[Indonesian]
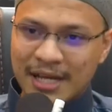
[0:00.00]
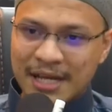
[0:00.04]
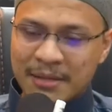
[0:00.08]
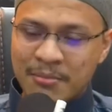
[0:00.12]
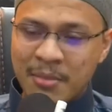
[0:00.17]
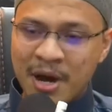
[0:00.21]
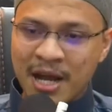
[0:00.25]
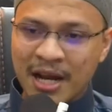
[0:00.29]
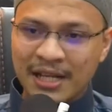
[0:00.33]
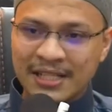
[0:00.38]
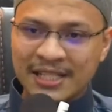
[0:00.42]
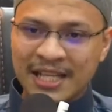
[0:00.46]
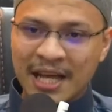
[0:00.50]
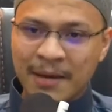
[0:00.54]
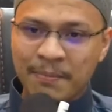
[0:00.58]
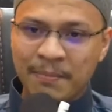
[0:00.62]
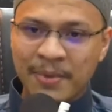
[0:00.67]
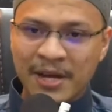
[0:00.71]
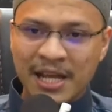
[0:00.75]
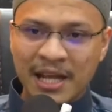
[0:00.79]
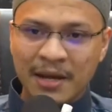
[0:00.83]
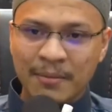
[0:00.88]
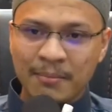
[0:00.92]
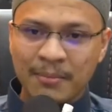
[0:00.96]
Barang
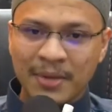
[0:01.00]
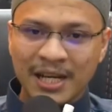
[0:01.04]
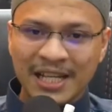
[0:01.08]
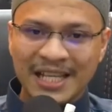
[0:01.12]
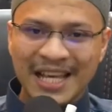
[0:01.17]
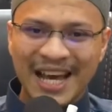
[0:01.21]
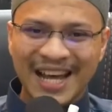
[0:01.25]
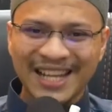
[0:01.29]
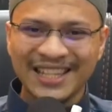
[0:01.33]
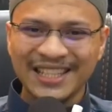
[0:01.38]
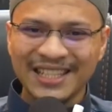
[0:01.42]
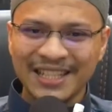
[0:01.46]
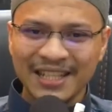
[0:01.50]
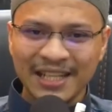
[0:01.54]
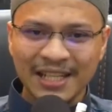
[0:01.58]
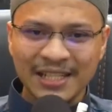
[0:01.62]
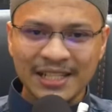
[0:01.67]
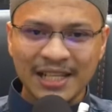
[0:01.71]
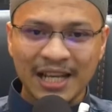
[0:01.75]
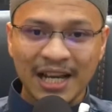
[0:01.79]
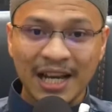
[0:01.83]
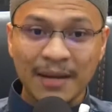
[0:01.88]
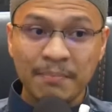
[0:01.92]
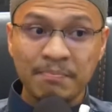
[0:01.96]
siapa yang melihat
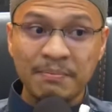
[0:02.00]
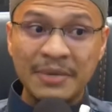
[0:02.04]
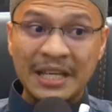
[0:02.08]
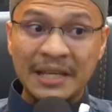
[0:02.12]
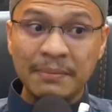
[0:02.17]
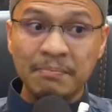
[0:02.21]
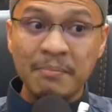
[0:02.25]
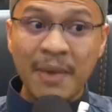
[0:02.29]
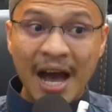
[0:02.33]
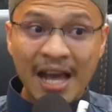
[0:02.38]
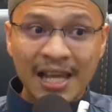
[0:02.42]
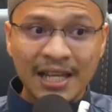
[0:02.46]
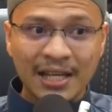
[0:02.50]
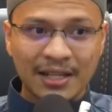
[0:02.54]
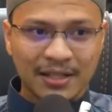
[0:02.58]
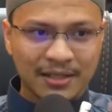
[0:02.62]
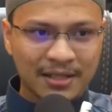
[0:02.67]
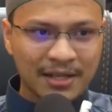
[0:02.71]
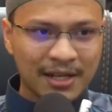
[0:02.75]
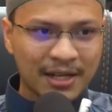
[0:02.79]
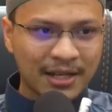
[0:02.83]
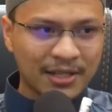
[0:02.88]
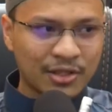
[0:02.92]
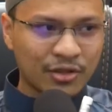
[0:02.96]
dirinya lebih baik
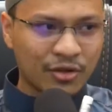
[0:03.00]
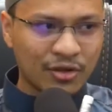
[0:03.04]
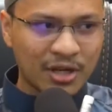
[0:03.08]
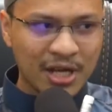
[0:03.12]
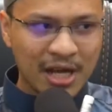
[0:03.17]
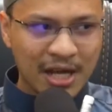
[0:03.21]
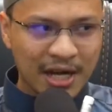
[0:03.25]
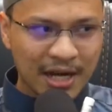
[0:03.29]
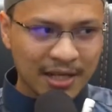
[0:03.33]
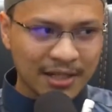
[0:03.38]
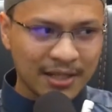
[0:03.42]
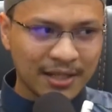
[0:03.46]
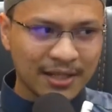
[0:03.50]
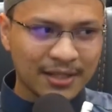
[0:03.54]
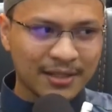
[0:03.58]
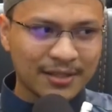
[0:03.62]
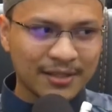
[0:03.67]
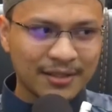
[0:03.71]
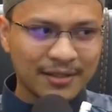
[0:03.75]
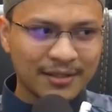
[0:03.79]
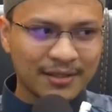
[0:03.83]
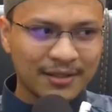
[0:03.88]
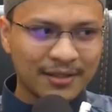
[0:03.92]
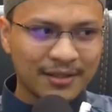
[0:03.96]
dari saudaranya,
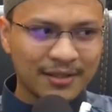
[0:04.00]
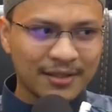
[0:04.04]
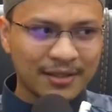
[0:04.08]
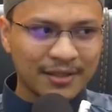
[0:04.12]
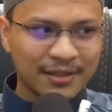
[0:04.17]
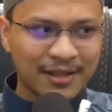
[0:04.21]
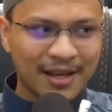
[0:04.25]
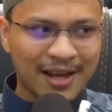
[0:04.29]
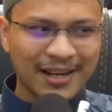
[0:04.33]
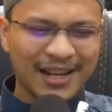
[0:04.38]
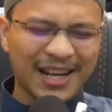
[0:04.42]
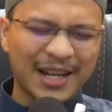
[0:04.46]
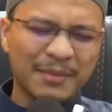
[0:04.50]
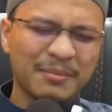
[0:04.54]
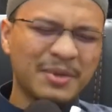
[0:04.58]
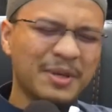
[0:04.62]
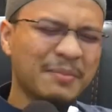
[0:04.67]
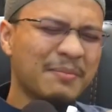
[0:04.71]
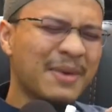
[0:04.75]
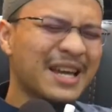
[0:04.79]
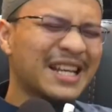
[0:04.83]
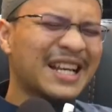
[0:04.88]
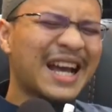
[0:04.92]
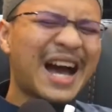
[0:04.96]
anak
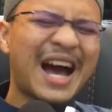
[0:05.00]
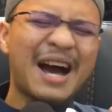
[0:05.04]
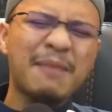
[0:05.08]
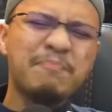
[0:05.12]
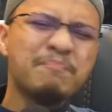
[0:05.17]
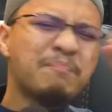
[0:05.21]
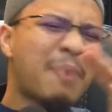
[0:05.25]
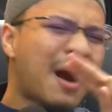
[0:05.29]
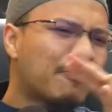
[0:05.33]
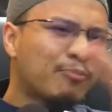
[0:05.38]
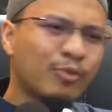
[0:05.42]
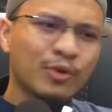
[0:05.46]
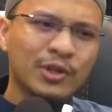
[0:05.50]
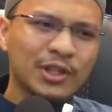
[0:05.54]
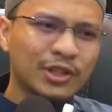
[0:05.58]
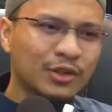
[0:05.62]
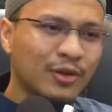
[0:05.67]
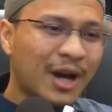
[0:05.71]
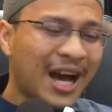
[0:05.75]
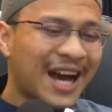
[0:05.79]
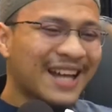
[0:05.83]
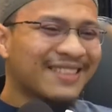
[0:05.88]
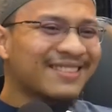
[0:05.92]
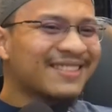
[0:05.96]
lebih baik apapun itu,
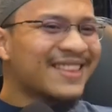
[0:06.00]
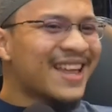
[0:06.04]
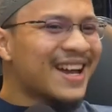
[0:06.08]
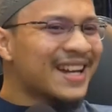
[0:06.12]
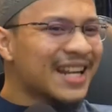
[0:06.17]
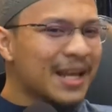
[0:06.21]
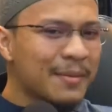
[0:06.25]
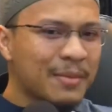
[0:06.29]
hatta dia